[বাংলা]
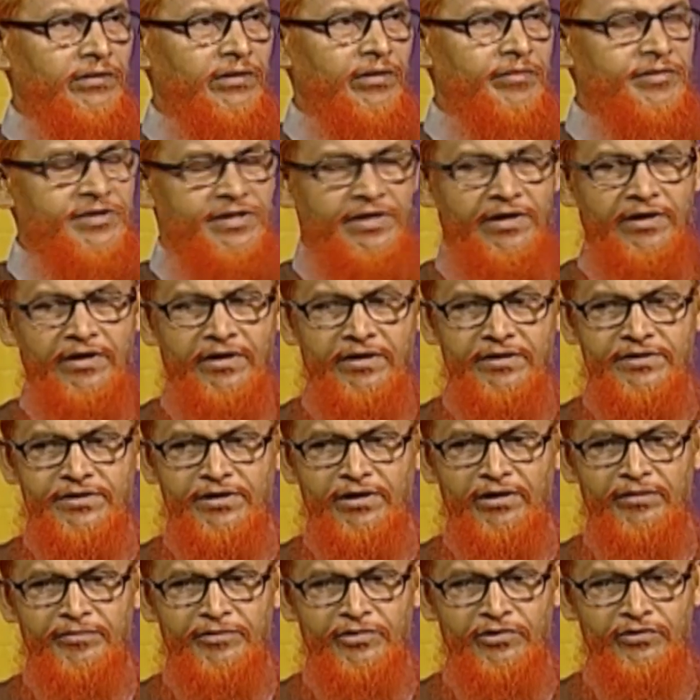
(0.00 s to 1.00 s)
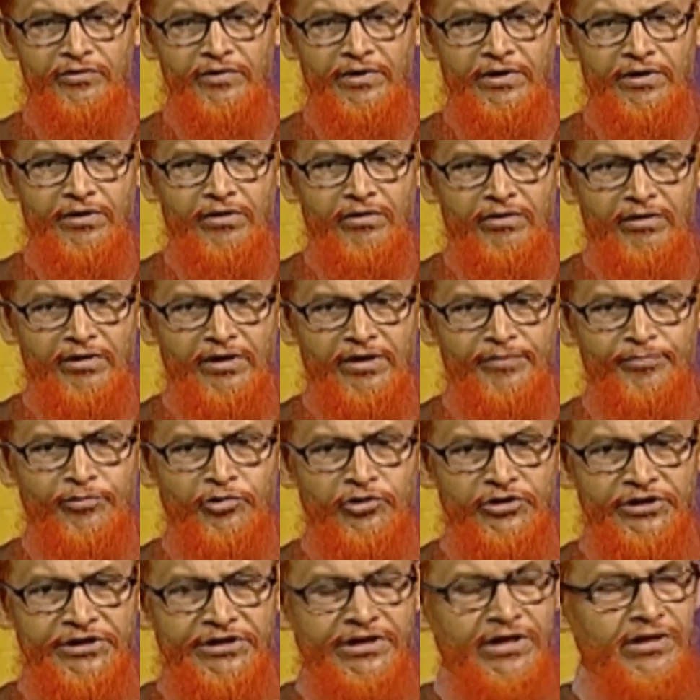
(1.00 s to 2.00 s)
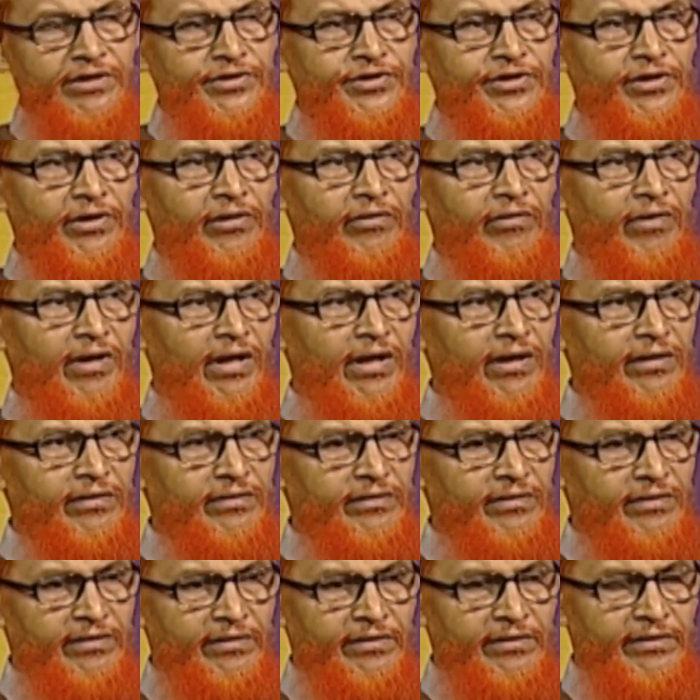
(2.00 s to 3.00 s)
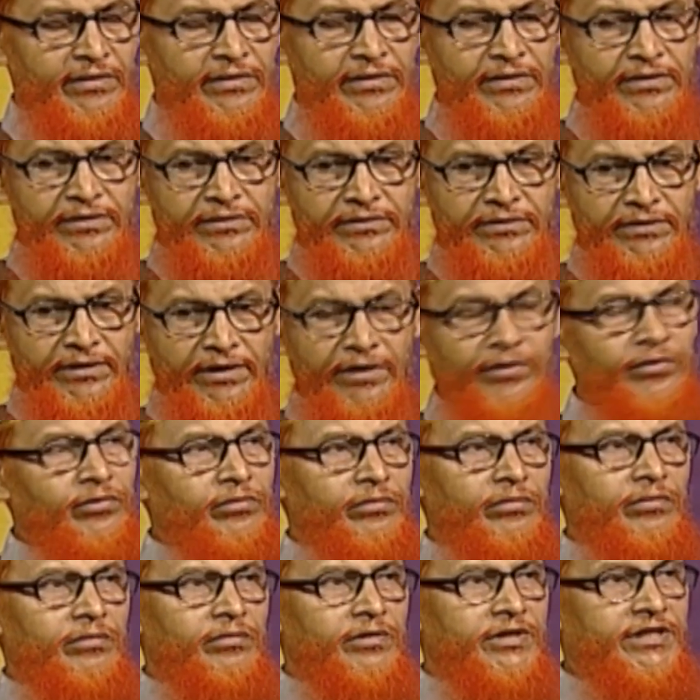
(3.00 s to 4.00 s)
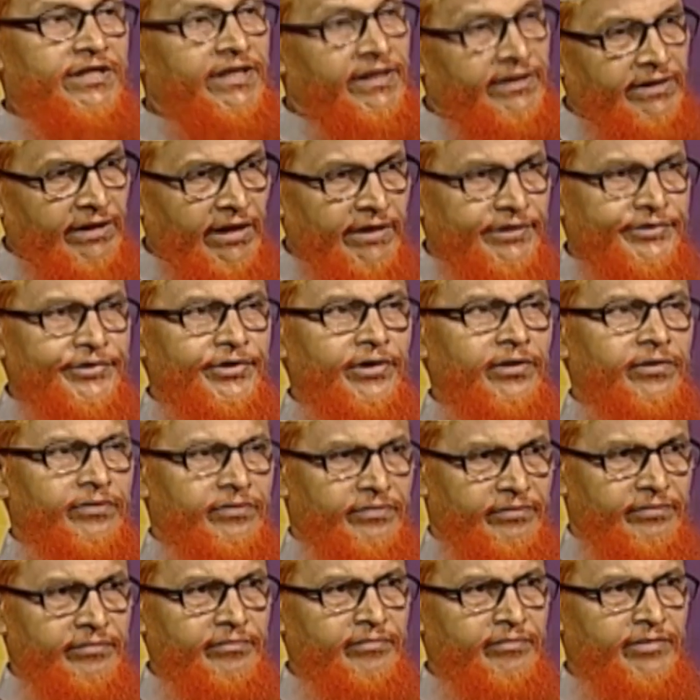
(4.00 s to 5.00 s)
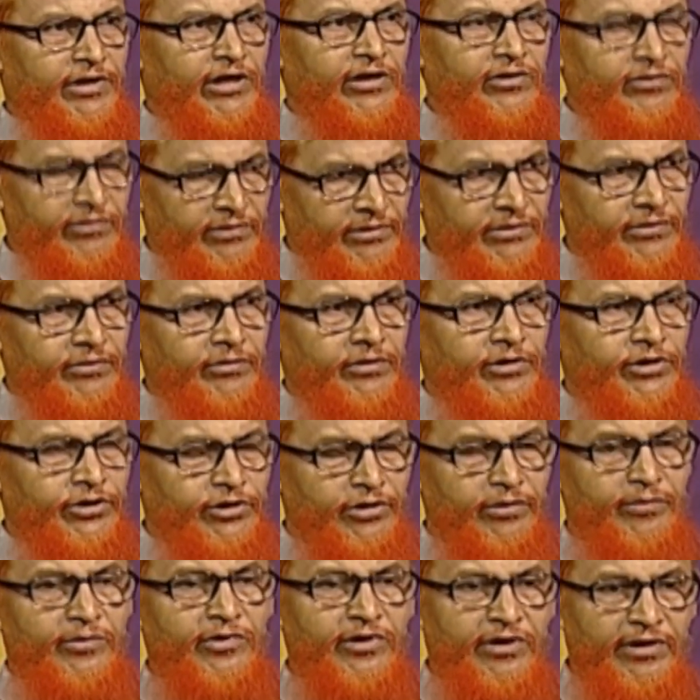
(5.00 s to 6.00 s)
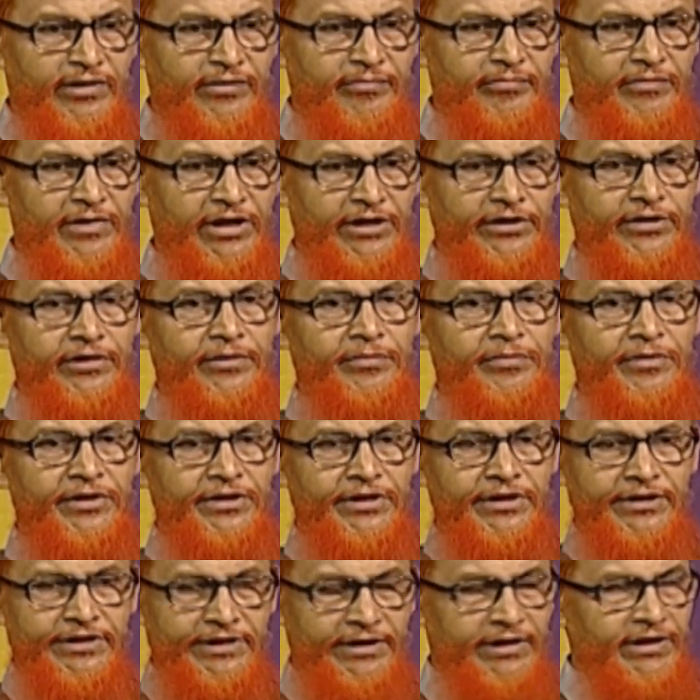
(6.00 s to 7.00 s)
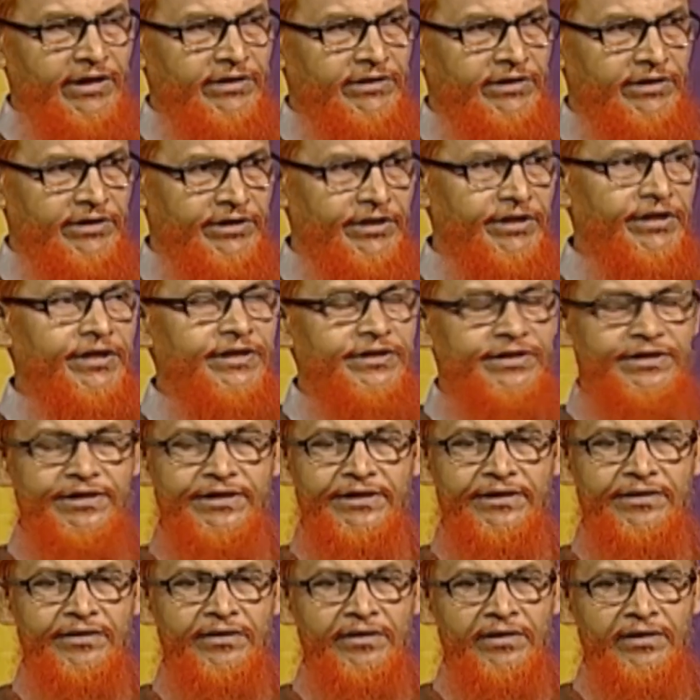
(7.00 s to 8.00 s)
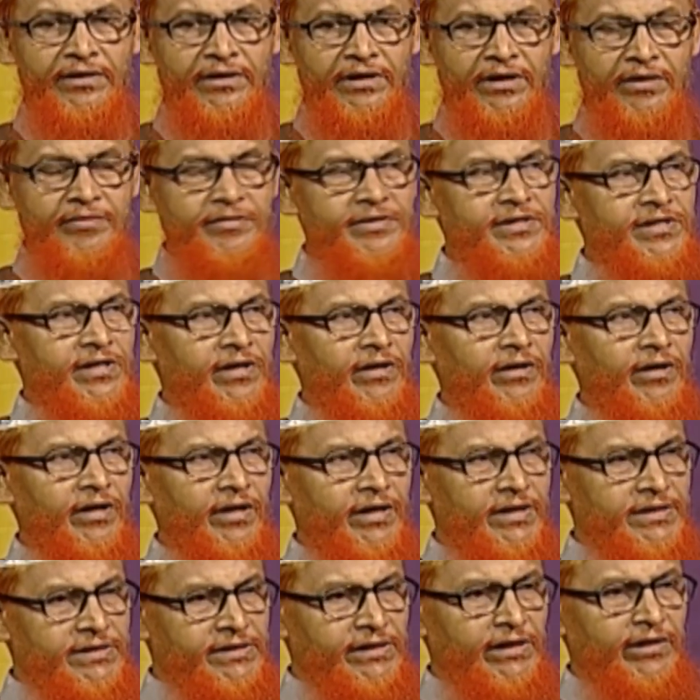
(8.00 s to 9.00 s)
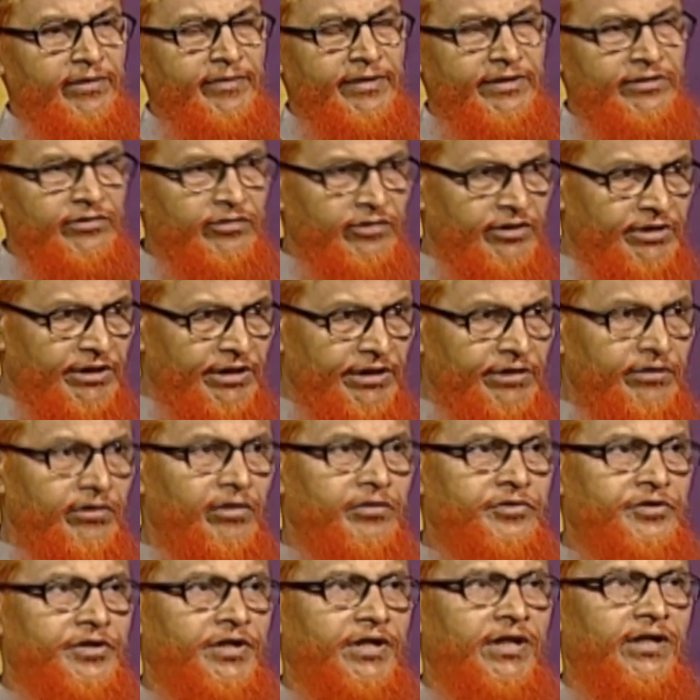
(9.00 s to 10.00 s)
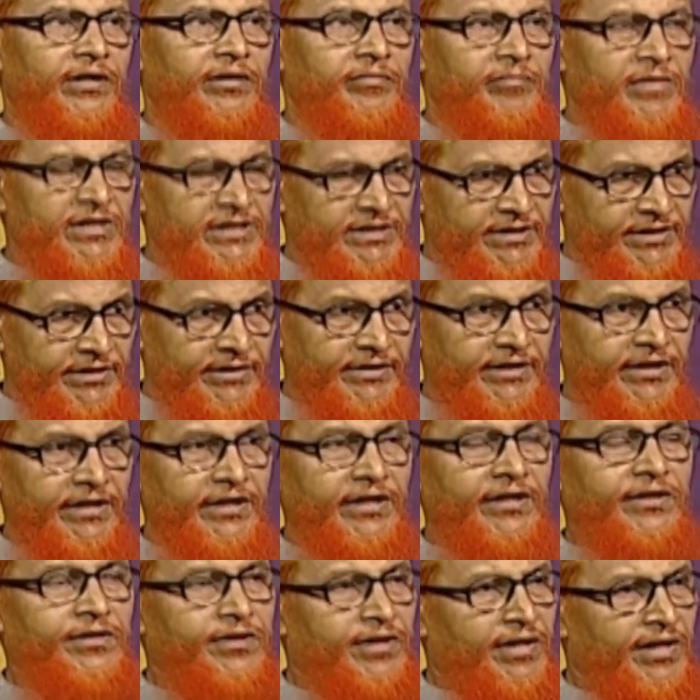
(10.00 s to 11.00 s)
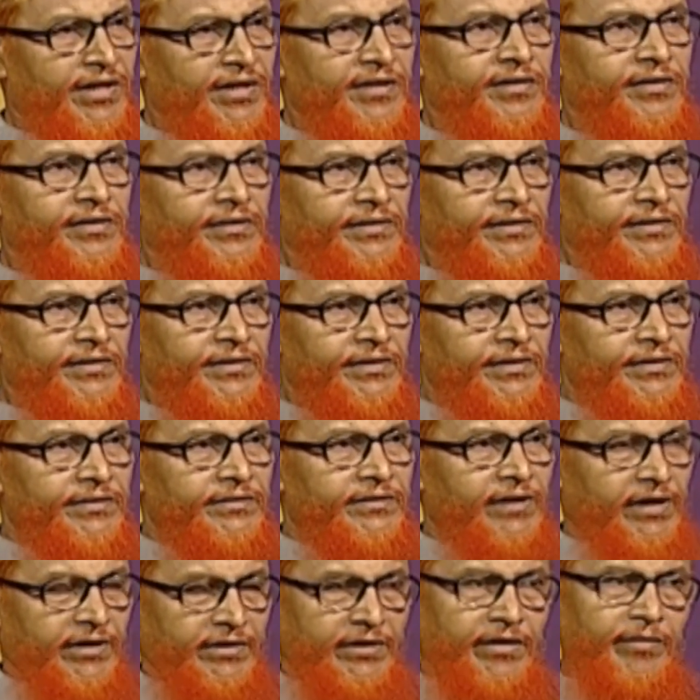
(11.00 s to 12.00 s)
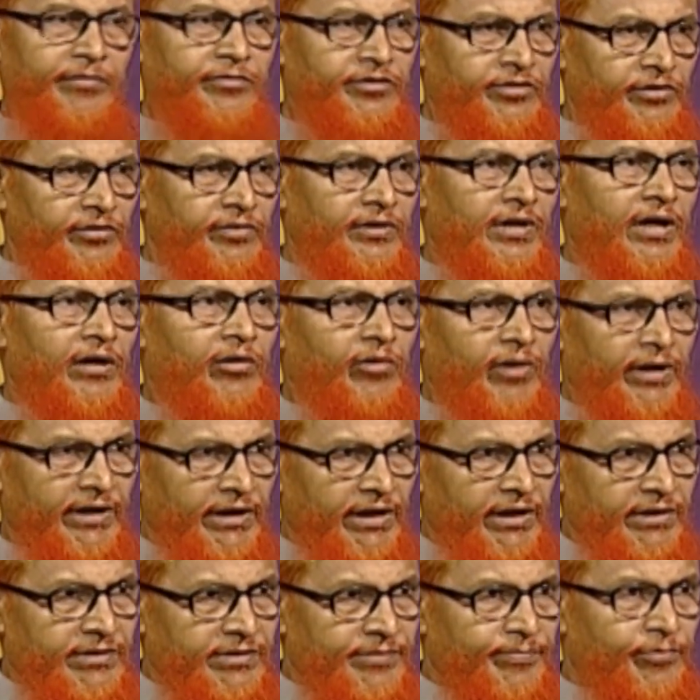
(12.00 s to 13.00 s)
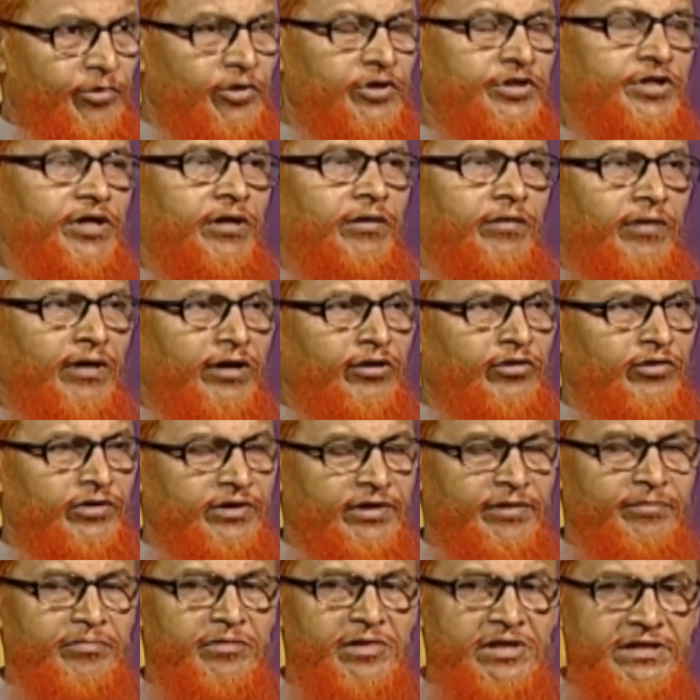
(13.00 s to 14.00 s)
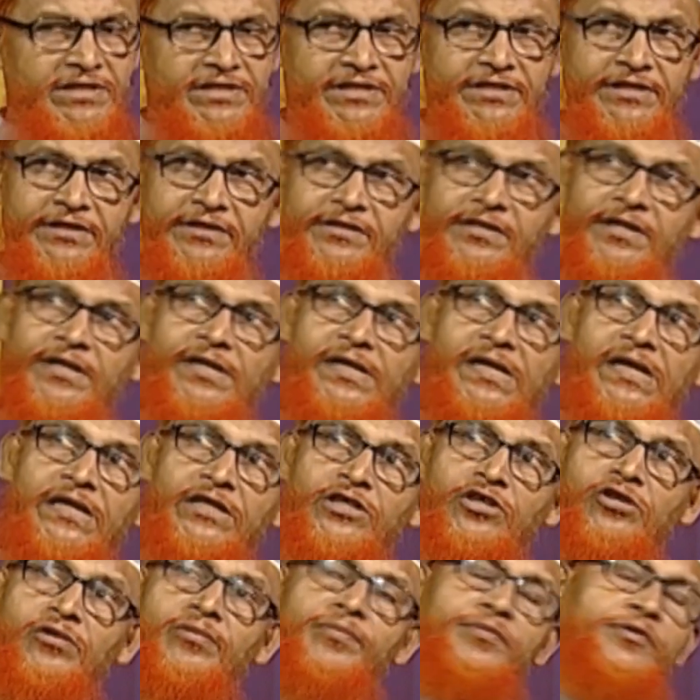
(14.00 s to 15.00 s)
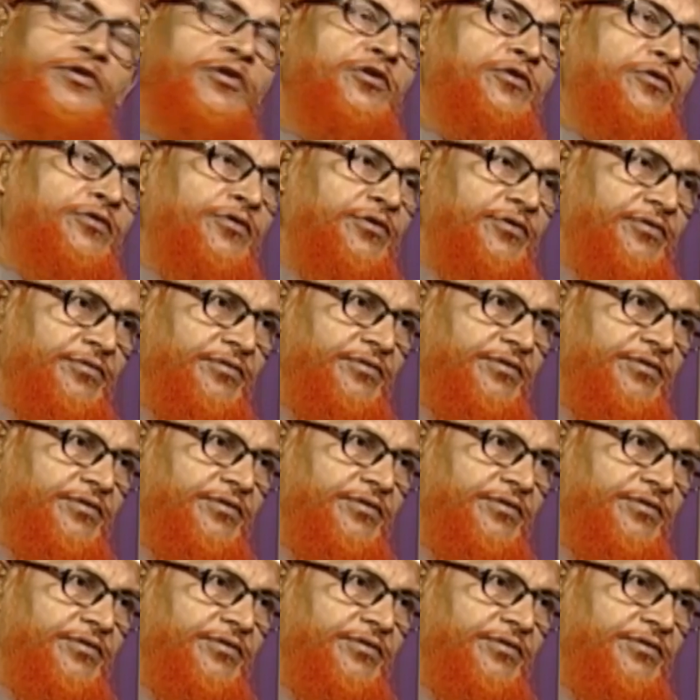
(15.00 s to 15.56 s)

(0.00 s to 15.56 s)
নবী সাল্লাহ সাল্লামের যুগে এ ধরনের প্রতিষ্ঠান ছিল না কিন্তু শিক্ষা ছিল মানুষ ওই সময় ব্যক্তি বিশেষের কাছে শিখেছে নবী সাল্লাহ আলাই সাল্লাম একজন শিক্ষক ছিলেন মসজিদ থেকেই তিনি তার যাবতীয় দাওয়া কাজ পরিচালনা করেছেন মসজিদ থেকে রাষ্ট্র পর্যন্ত